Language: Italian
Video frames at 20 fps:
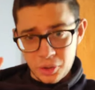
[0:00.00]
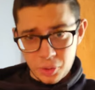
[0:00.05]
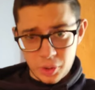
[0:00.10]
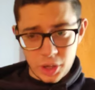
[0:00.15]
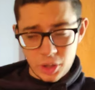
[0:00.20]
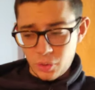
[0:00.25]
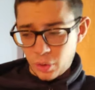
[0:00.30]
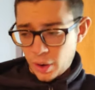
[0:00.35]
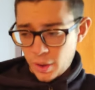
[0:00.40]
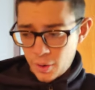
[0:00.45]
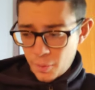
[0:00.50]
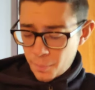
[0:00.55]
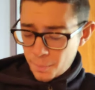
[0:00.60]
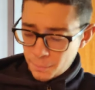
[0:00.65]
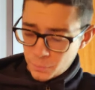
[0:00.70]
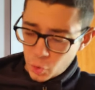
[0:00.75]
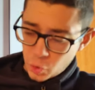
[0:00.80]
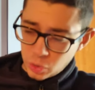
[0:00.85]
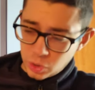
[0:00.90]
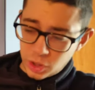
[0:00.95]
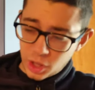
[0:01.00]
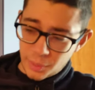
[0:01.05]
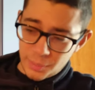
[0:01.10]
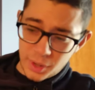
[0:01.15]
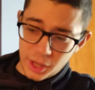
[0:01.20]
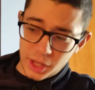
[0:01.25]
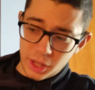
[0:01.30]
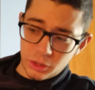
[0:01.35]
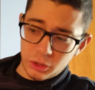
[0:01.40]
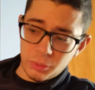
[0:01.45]
io credo che non, non ti
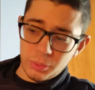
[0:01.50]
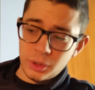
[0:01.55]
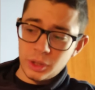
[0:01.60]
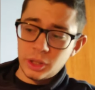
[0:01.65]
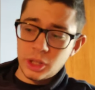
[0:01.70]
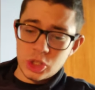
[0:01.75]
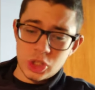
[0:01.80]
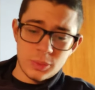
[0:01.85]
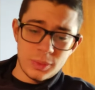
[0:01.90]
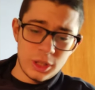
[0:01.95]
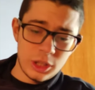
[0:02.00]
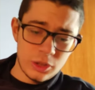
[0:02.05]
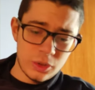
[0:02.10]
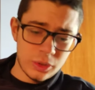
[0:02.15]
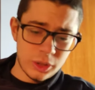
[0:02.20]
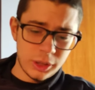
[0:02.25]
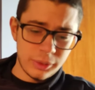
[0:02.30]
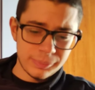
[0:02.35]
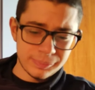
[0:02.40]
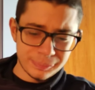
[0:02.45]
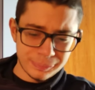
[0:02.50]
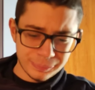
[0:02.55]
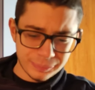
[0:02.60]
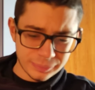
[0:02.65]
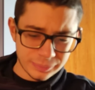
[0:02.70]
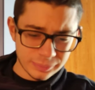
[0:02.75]
abbia chiesto più di 10 milioni